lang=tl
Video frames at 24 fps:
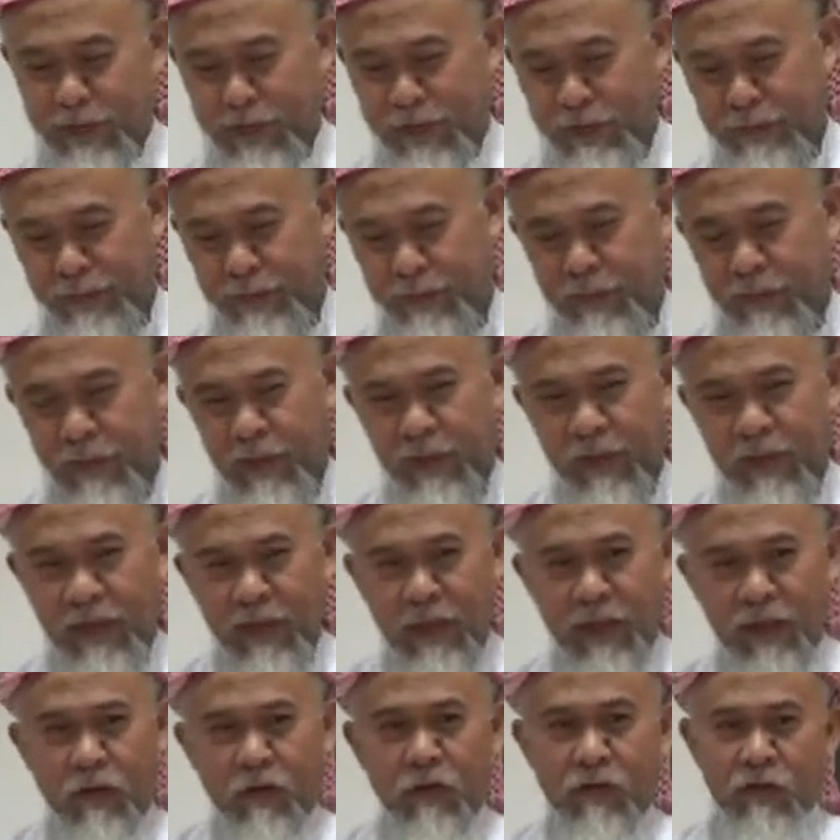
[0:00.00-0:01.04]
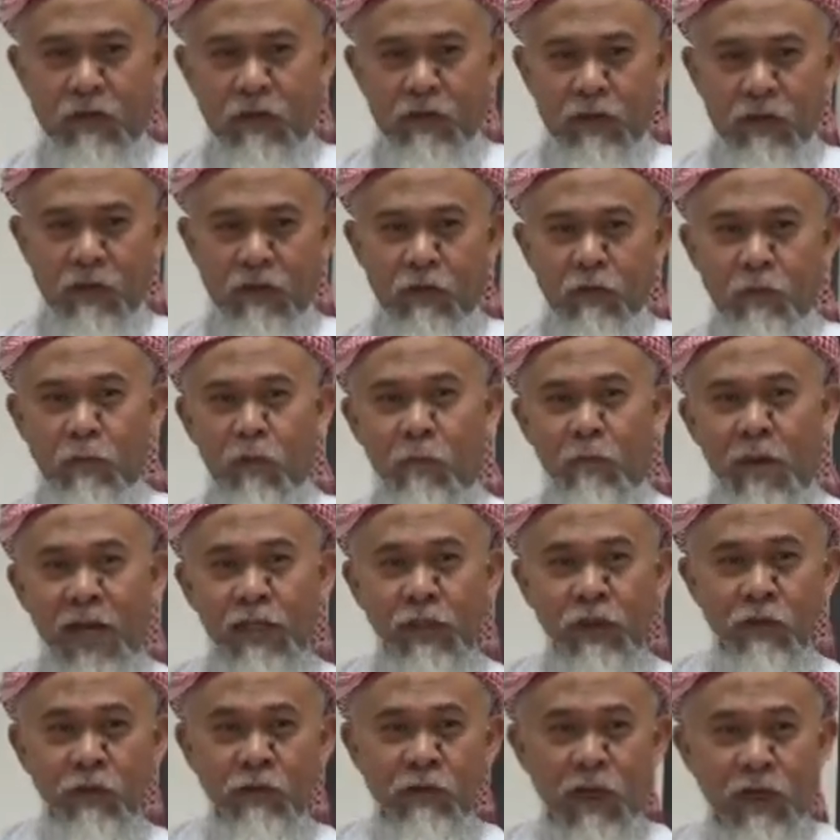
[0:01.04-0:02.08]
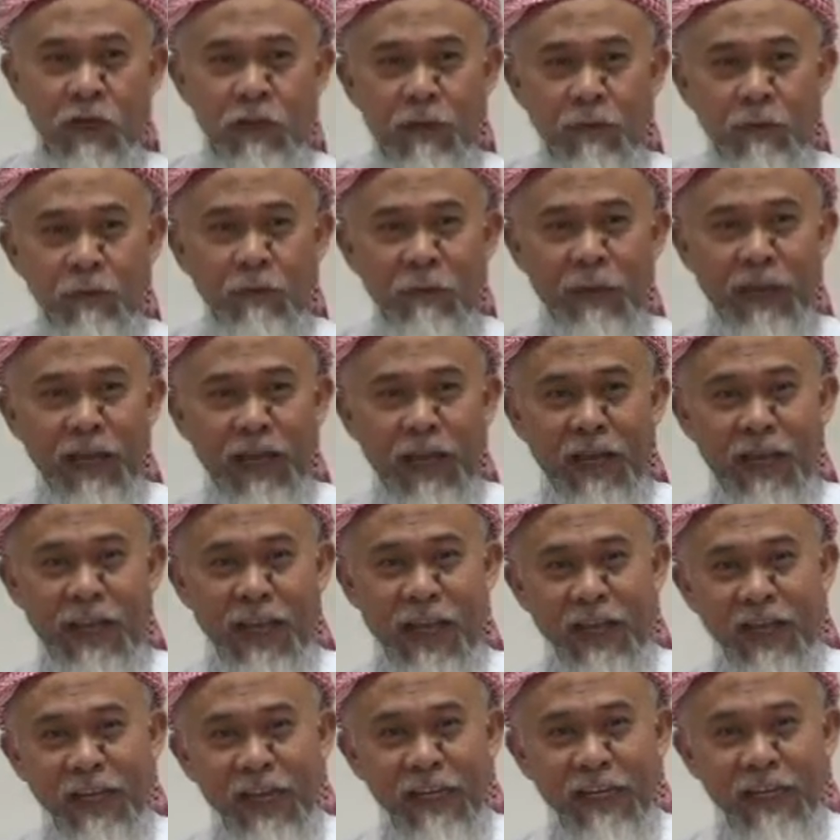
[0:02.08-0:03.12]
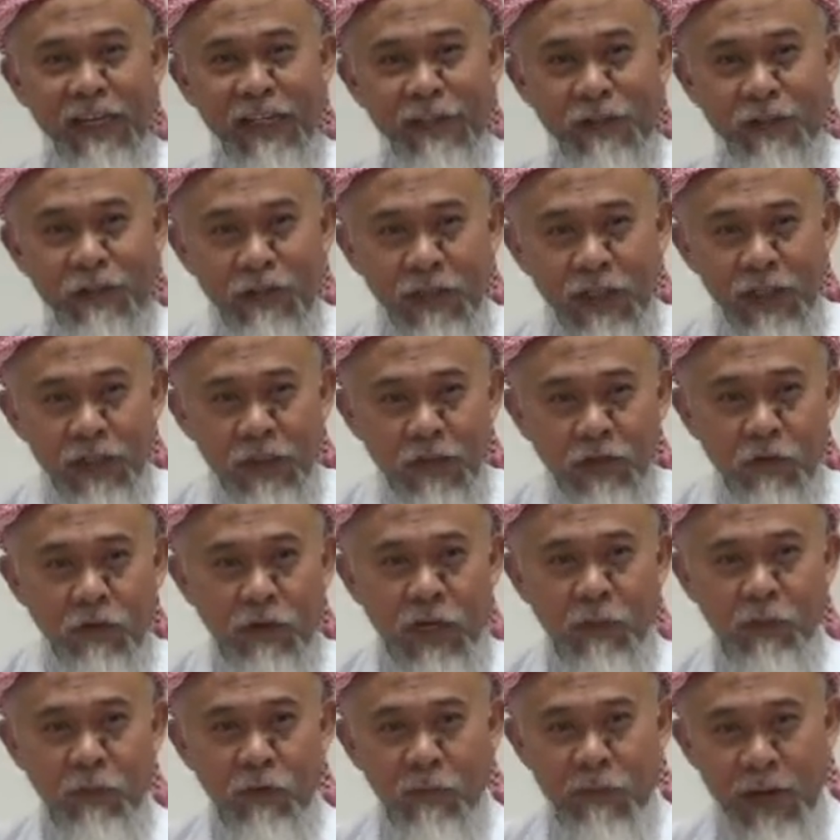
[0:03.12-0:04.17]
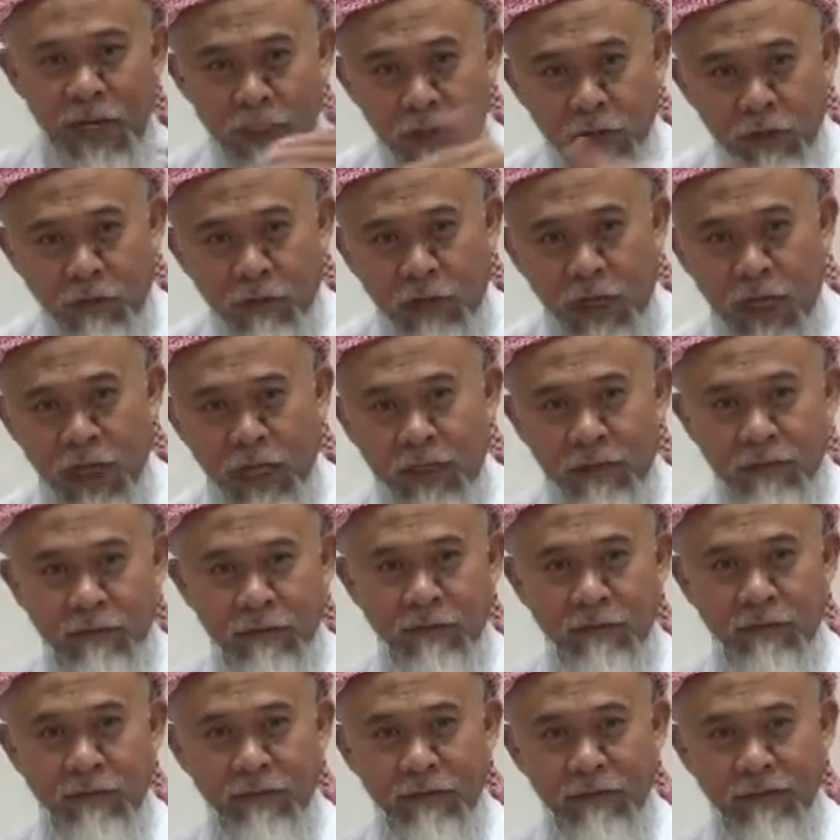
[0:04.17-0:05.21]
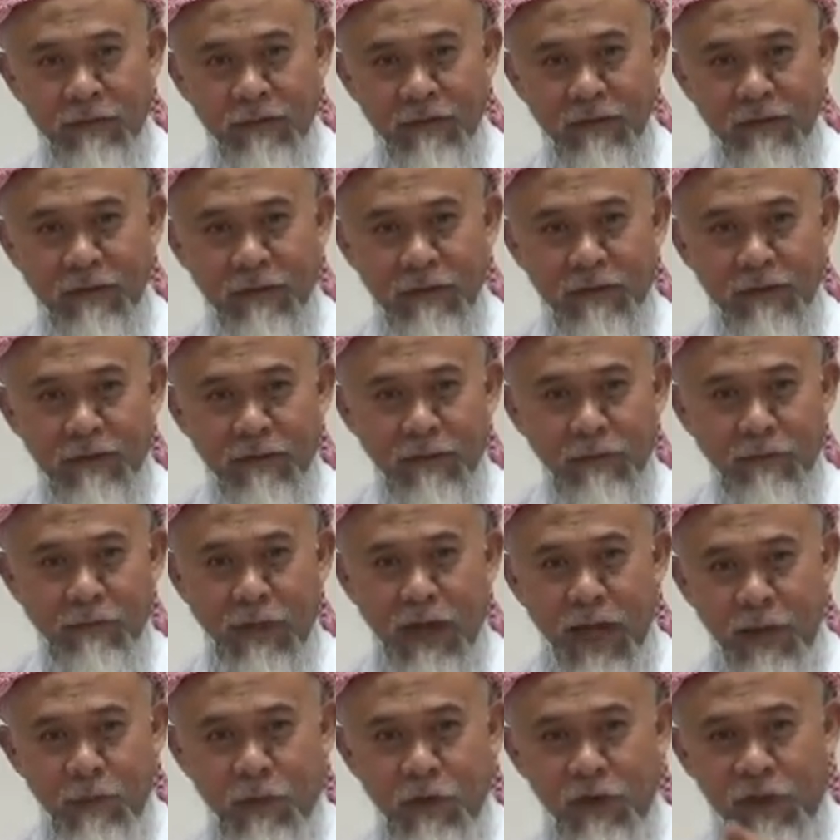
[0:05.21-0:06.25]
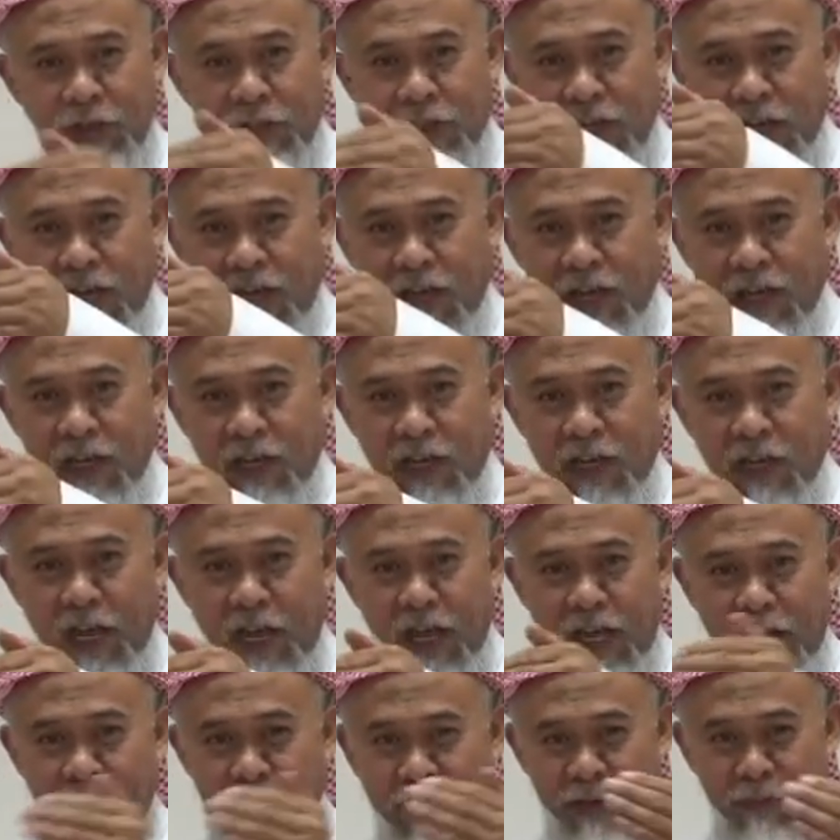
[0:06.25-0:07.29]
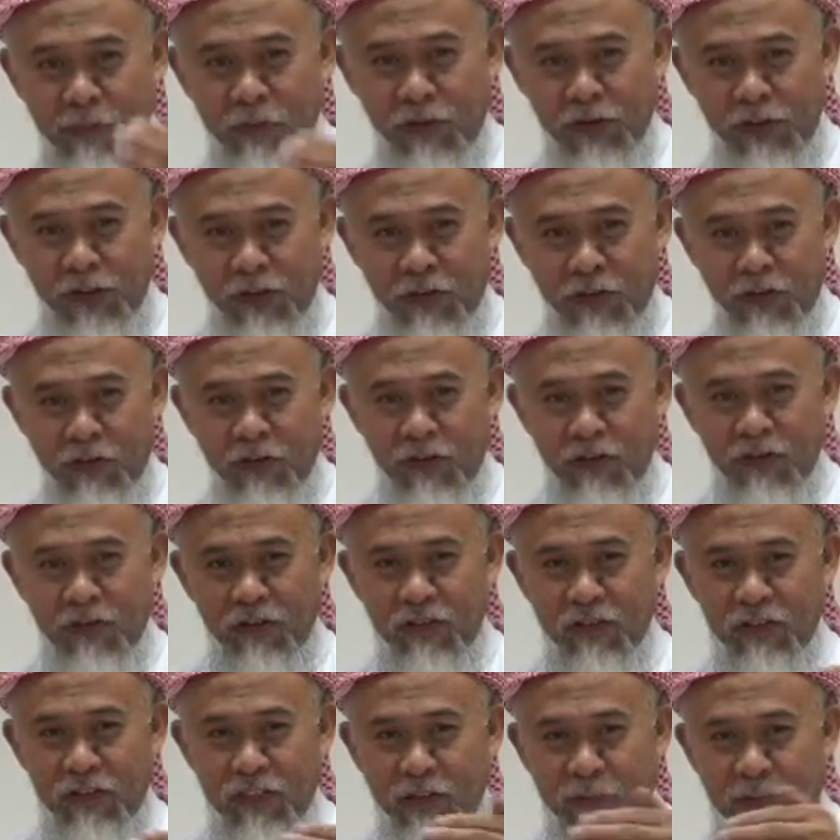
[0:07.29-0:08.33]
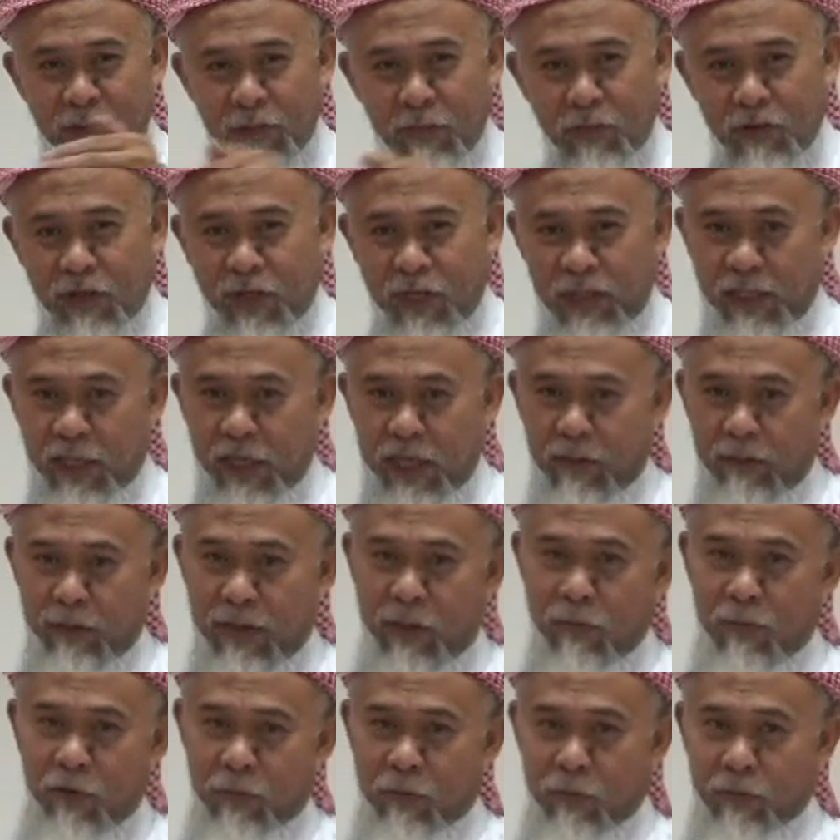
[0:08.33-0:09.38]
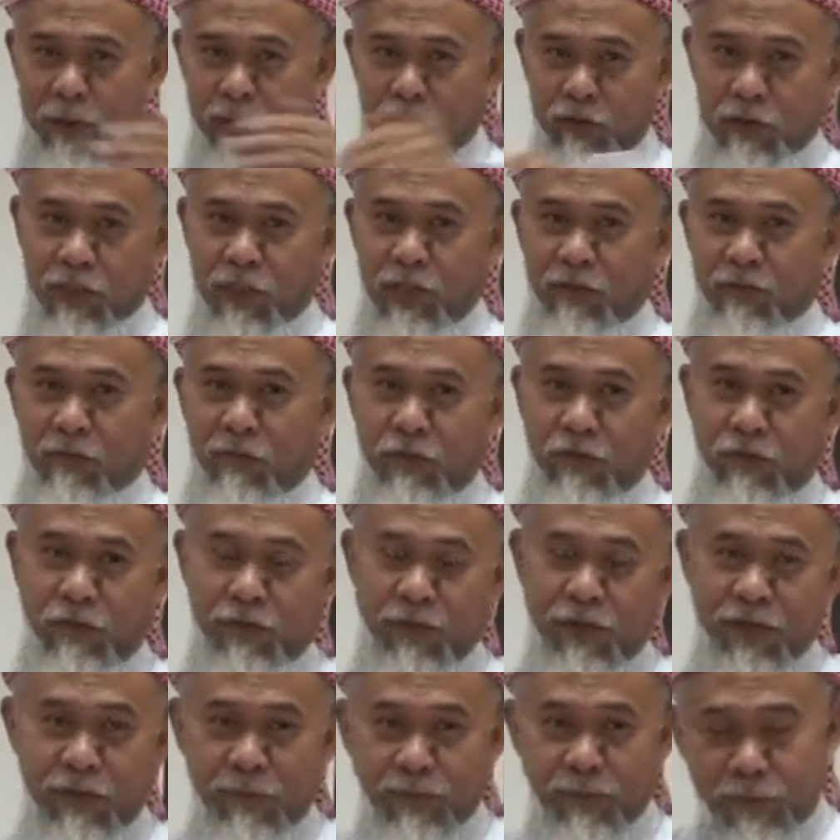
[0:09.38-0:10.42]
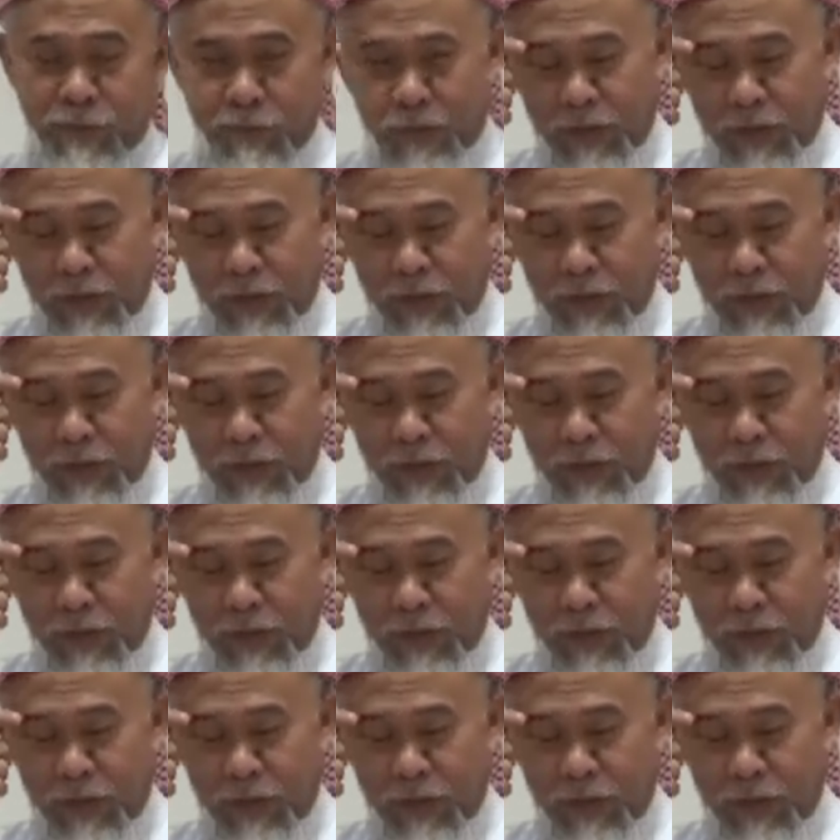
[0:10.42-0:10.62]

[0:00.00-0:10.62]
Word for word: sabi niya, pumasok, pinaliyagan ni Iso Kristo na pumasok ang baboy sa ah, ang demonyo sa baboy hindi ang baboy pumasok sa demonyo ah.